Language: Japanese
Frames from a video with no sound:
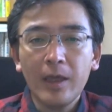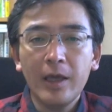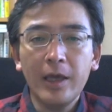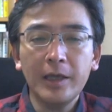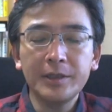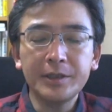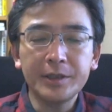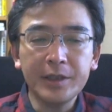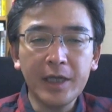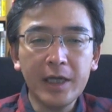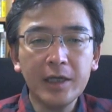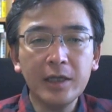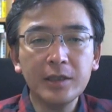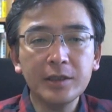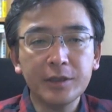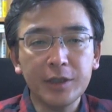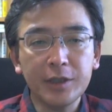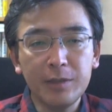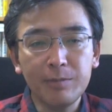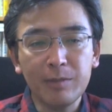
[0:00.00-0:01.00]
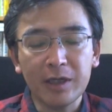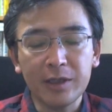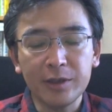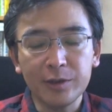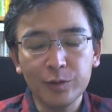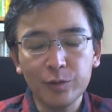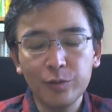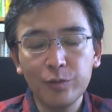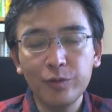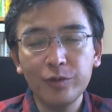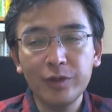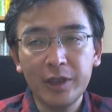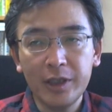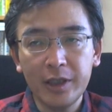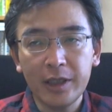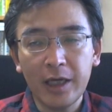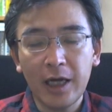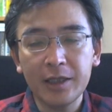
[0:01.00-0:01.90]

え時代がですね、今非常に